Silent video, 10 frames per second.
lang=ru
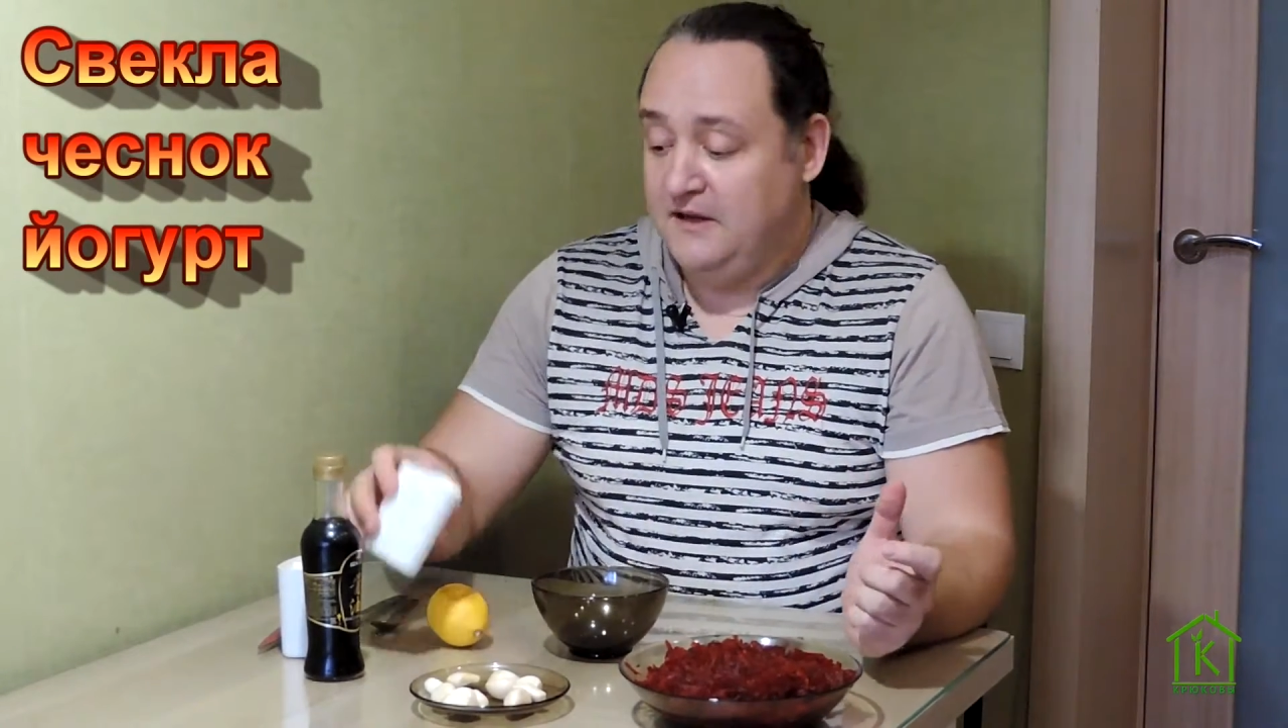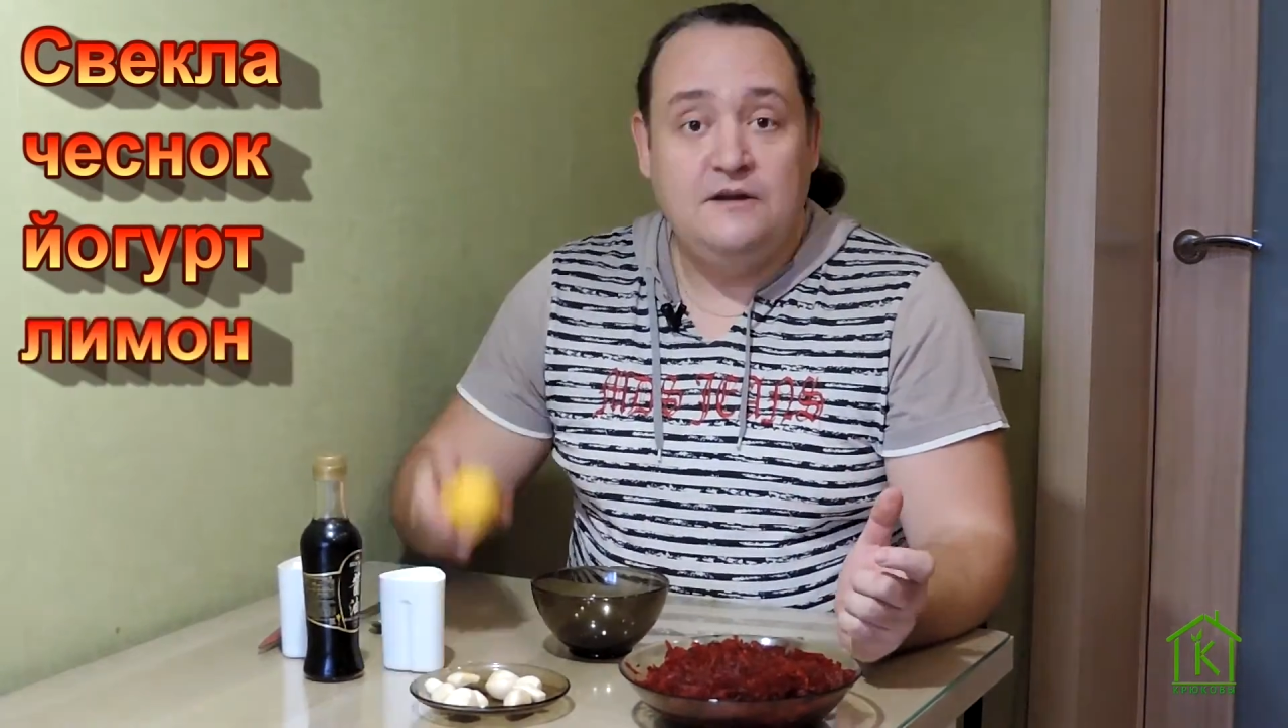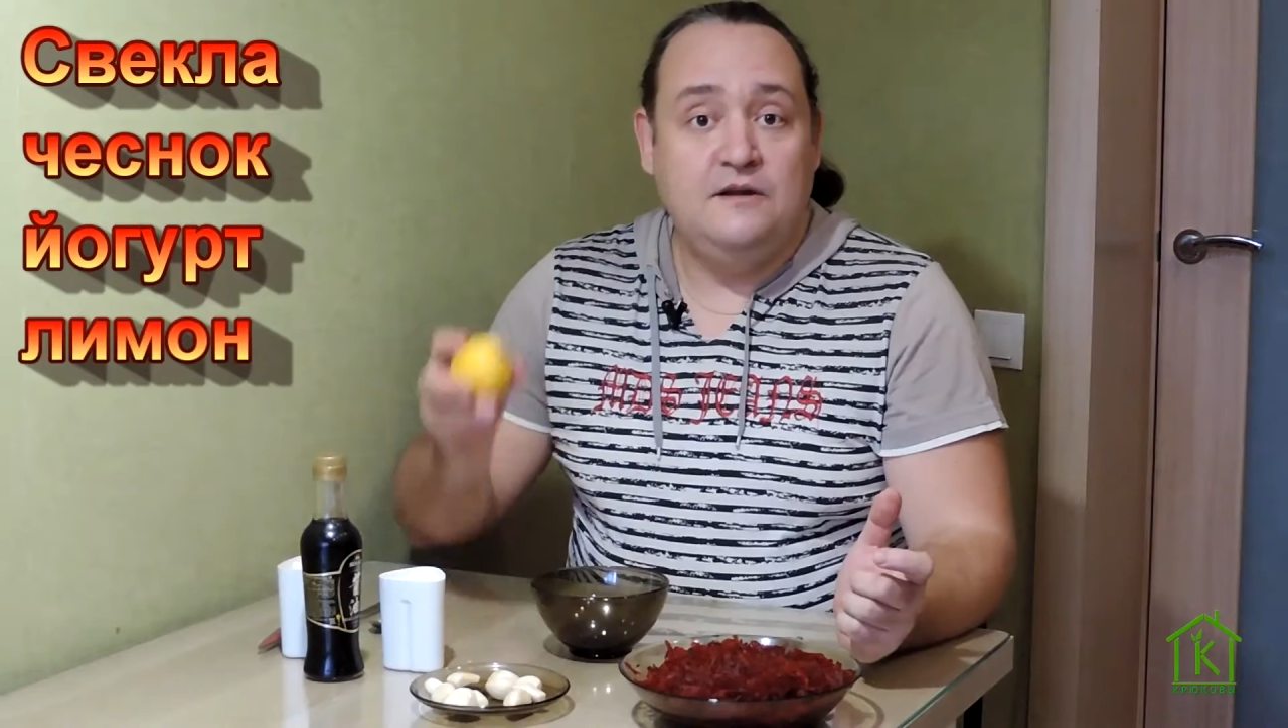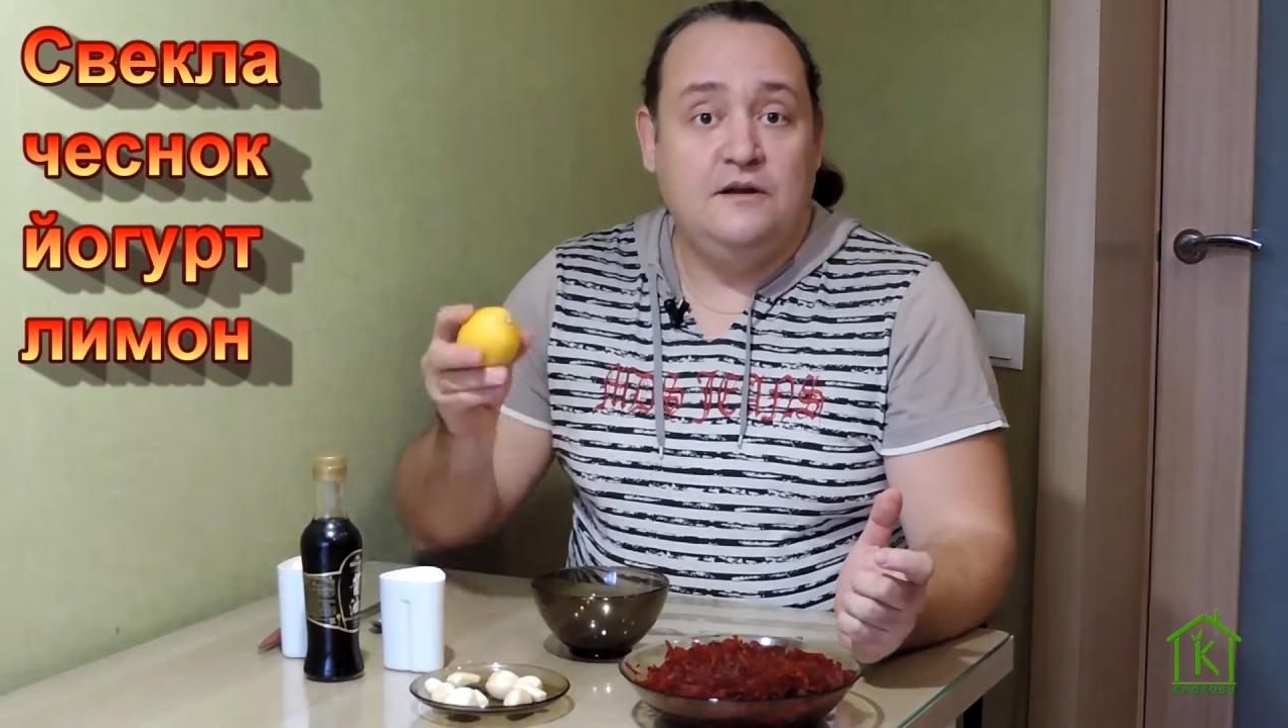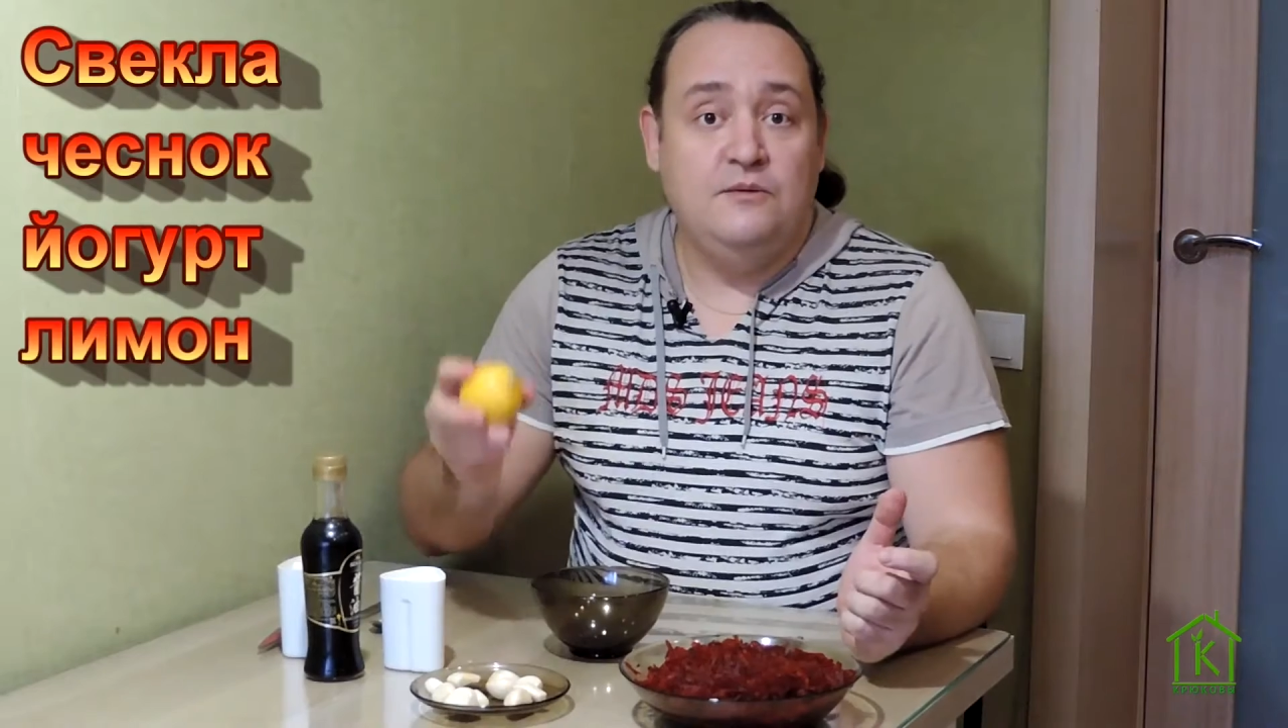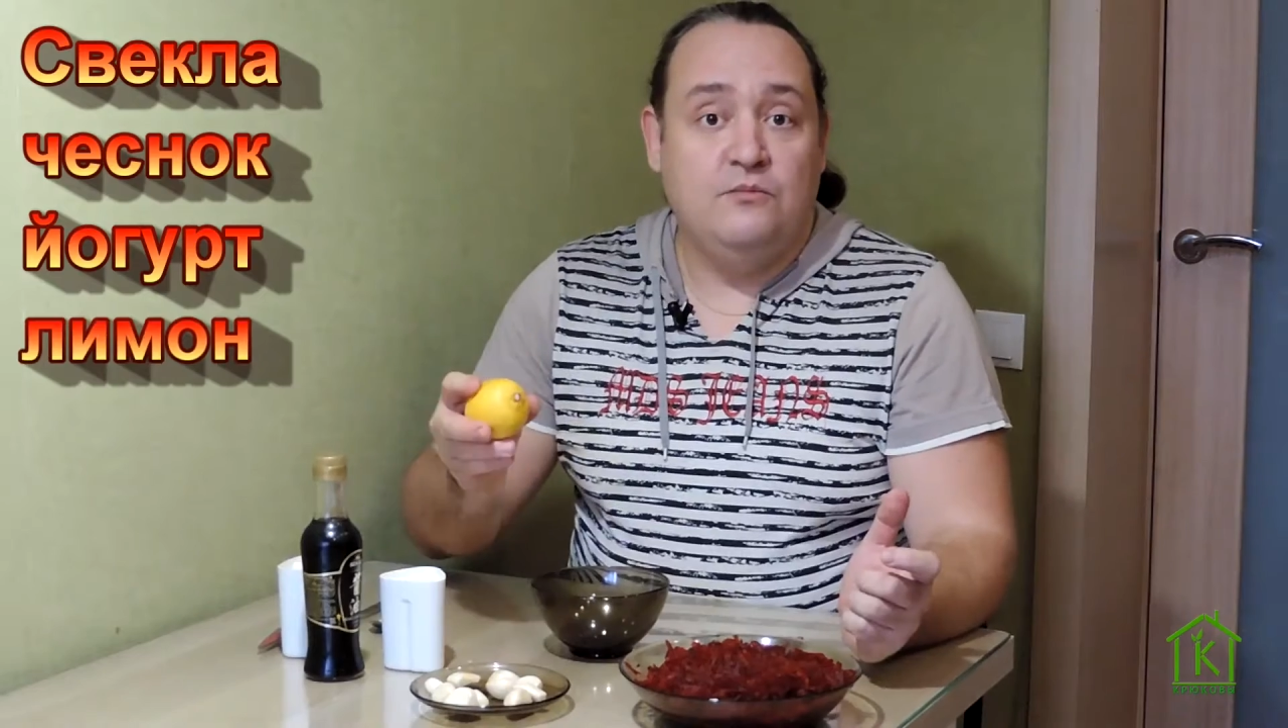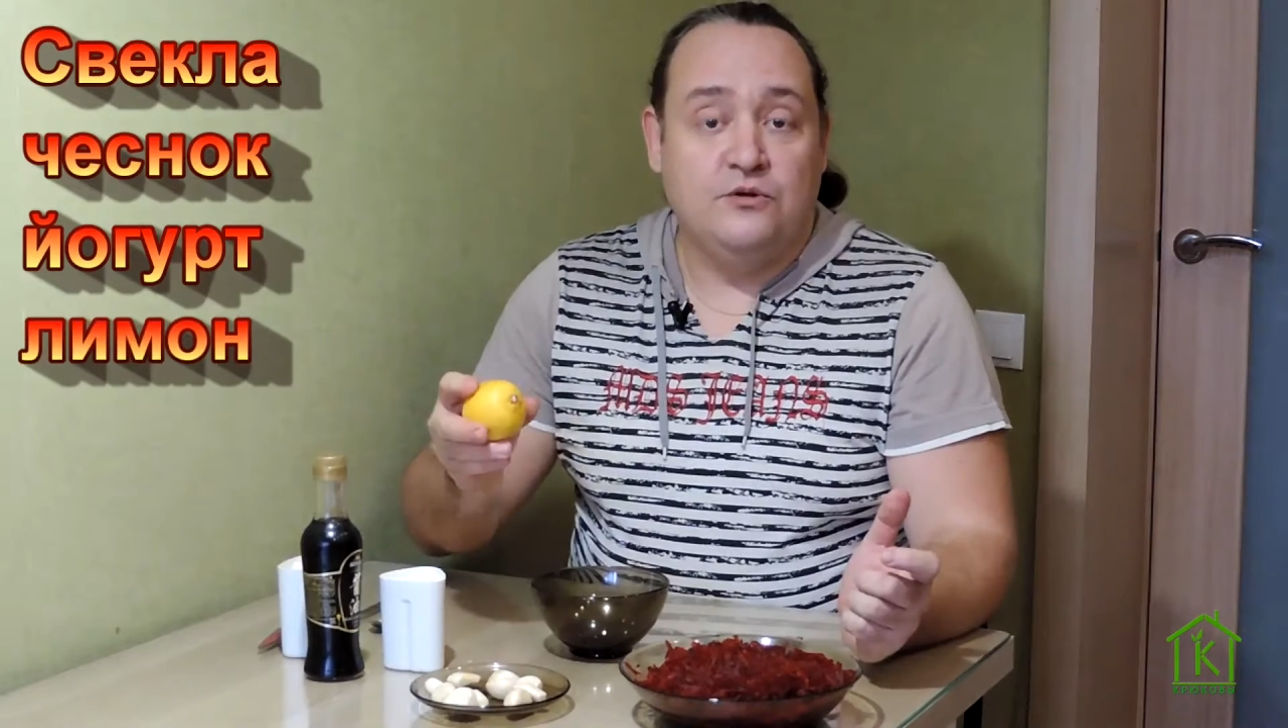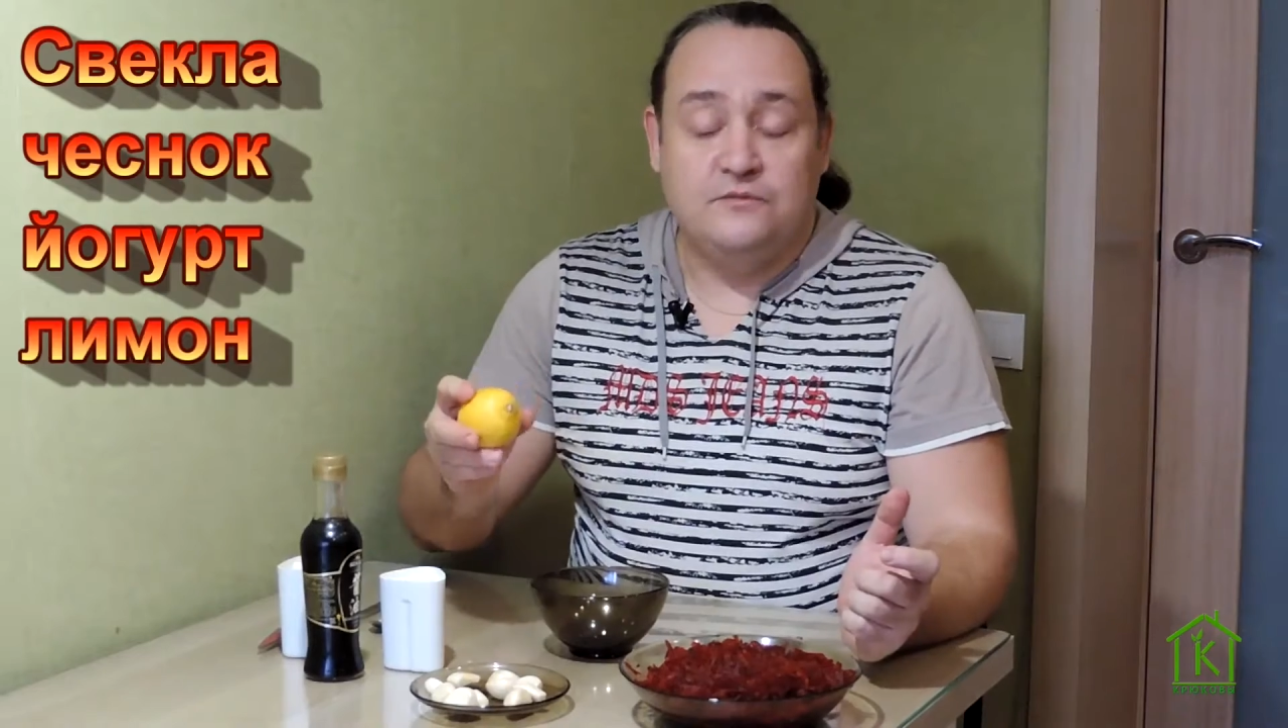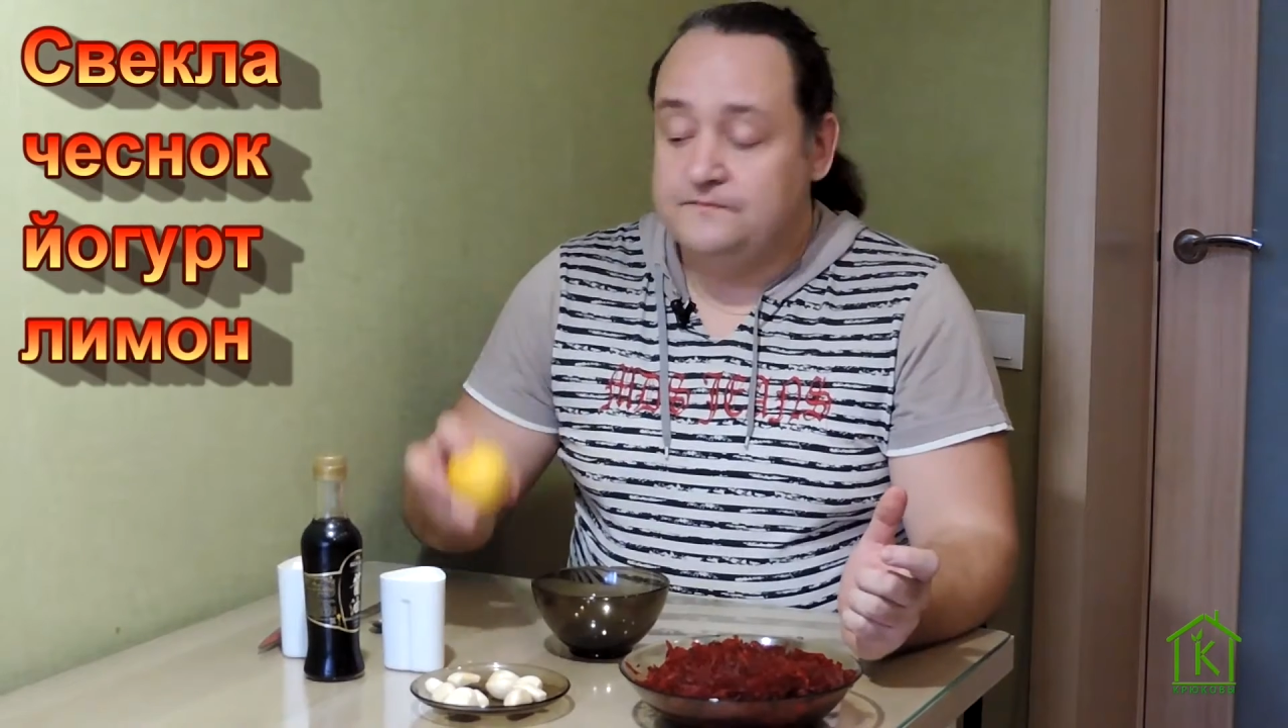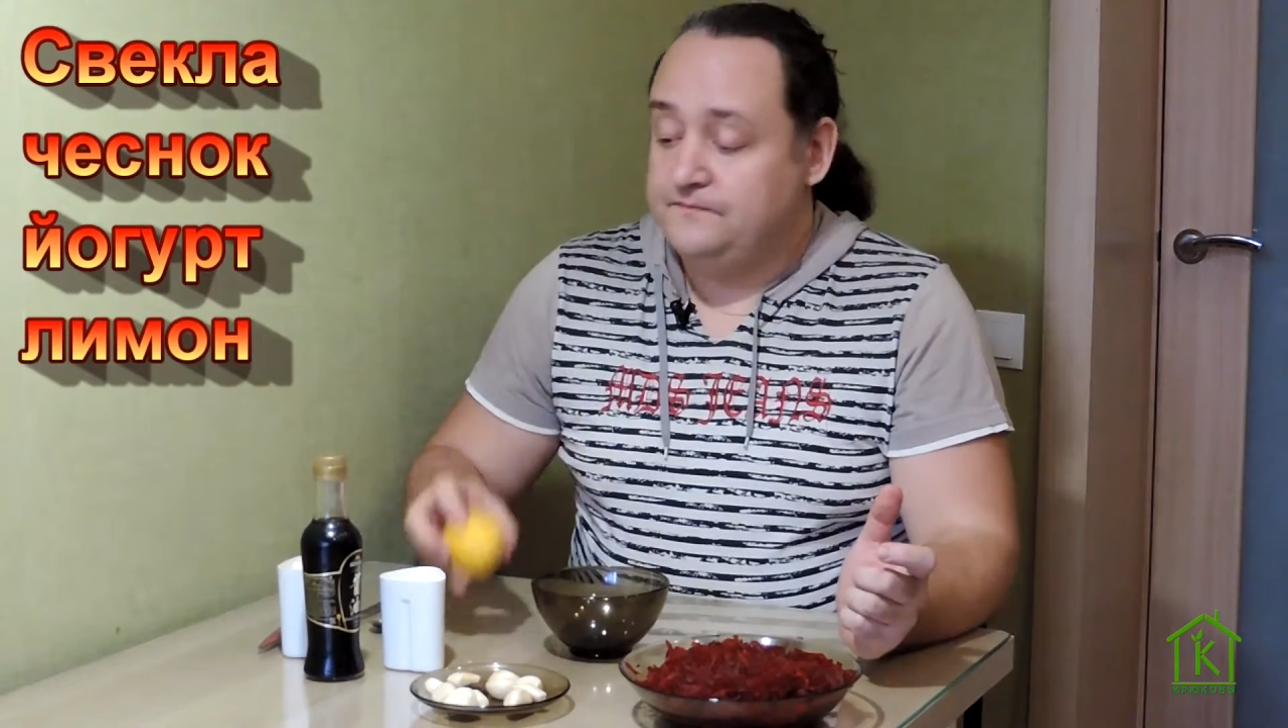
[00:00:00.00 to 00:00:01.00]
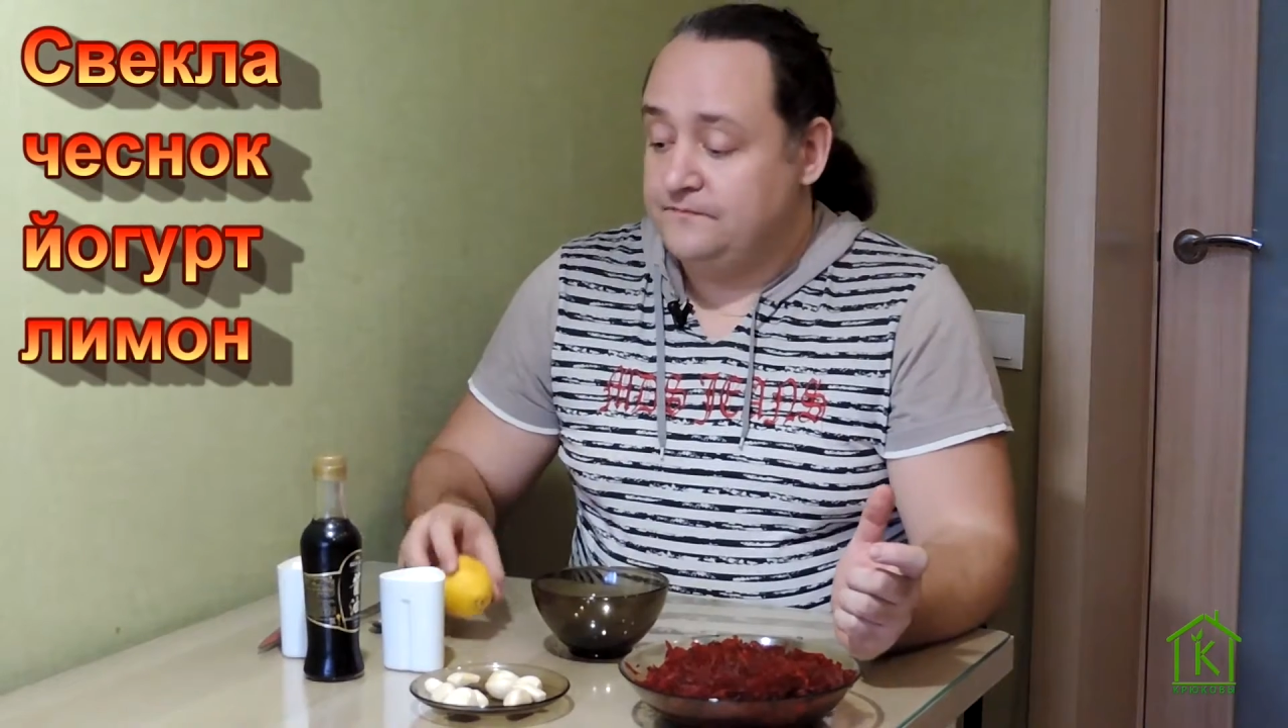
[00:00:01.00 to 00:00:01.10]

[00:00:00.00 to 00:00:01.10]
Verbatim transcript: И лимон,